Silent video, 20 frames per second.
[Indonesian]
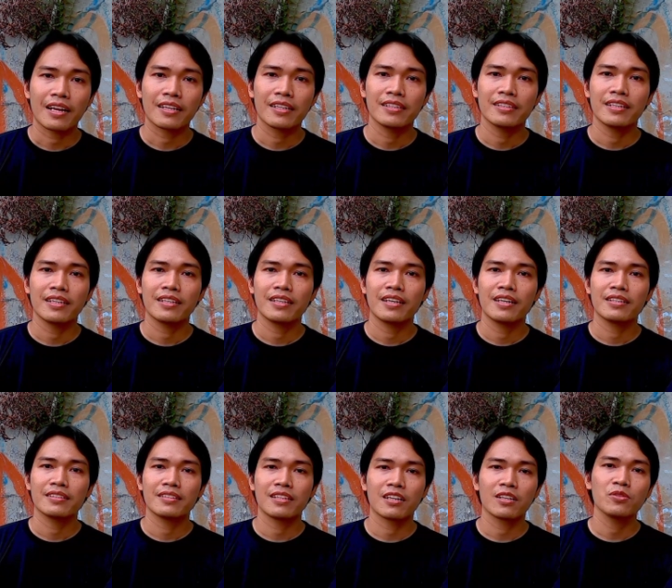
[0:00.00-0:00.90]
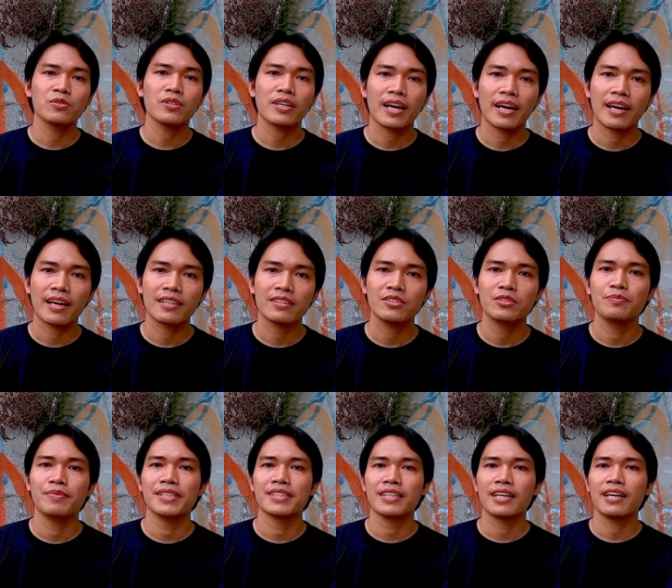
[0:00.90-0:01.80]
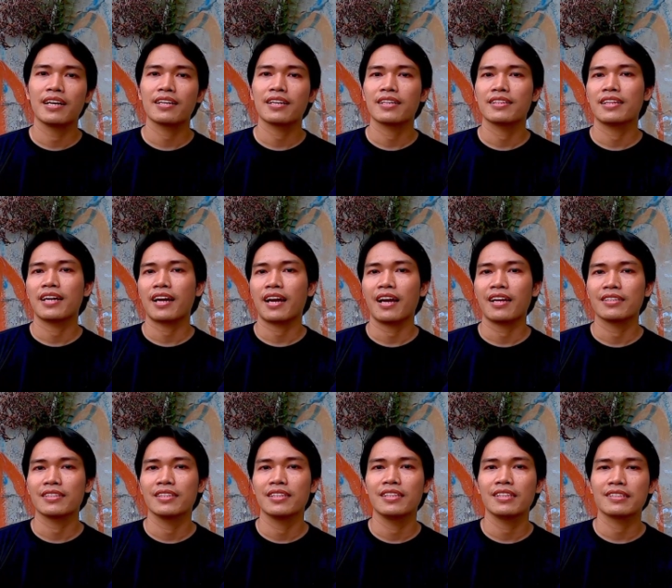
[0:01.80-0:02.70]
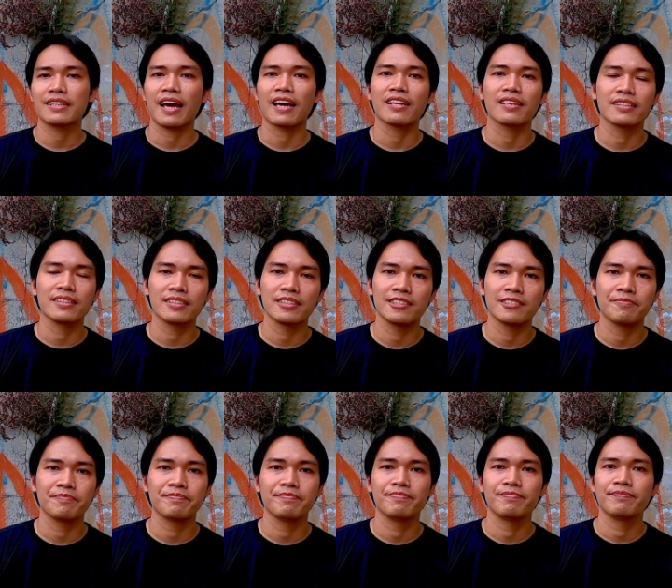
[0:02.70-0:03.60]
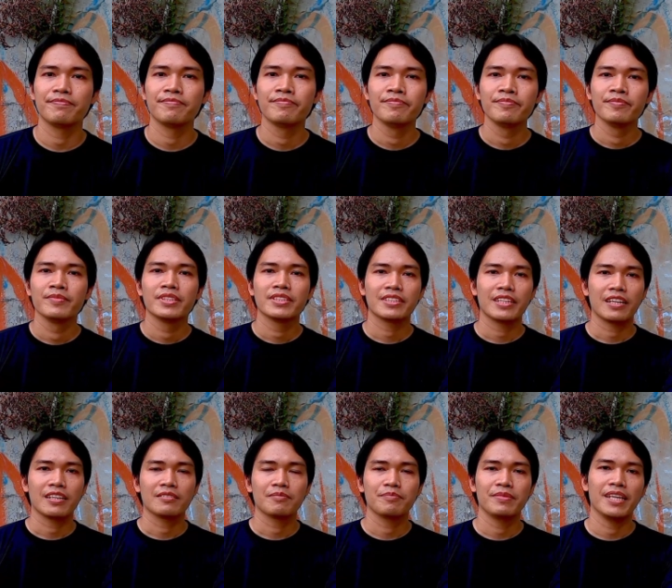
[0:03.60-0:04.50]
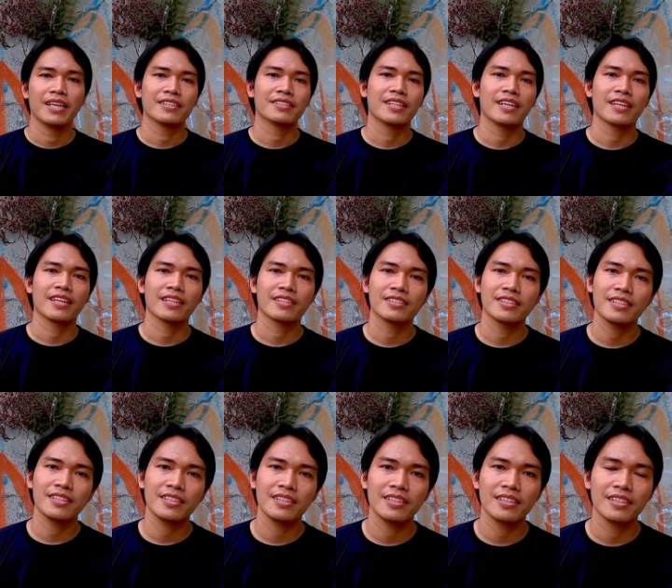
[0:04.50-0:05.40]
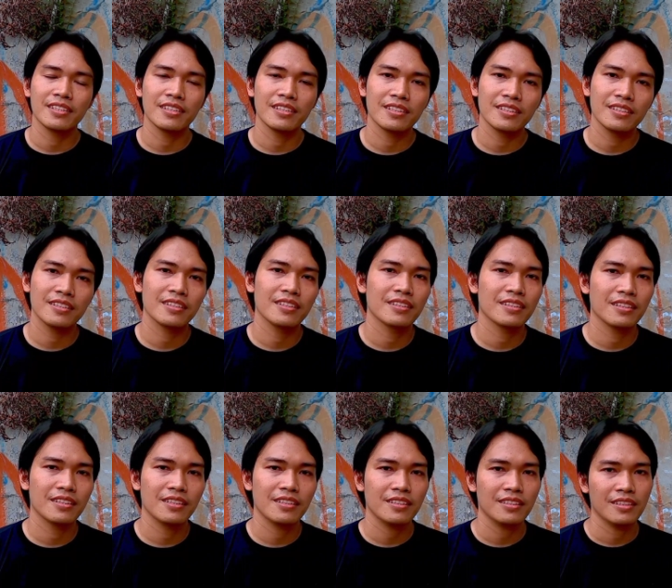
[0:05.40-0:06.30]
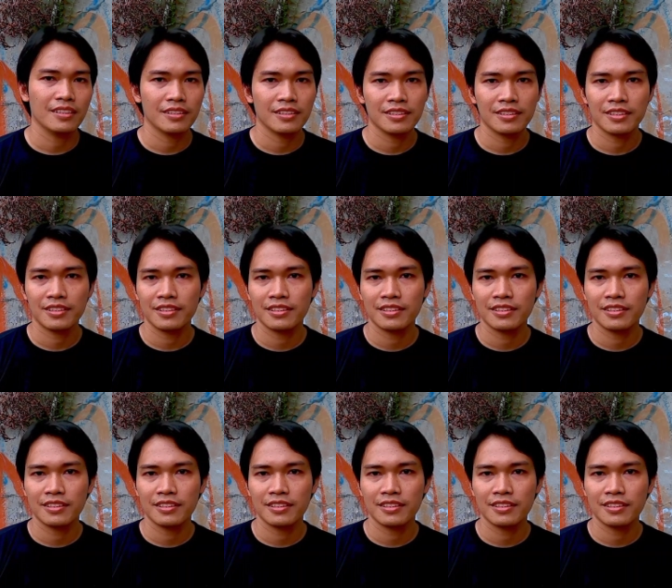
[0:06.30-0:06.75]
kakinya terluka itu bisa kita kasih salep biasanya sih e,